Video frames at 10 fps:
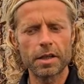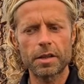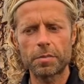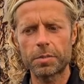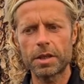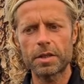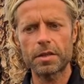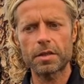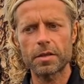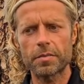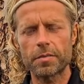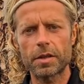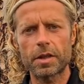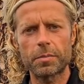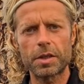da bieten sie
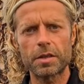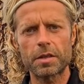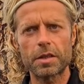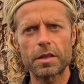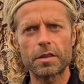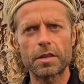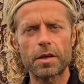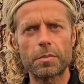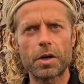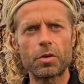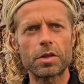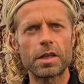da bieten sie diese gebrauchten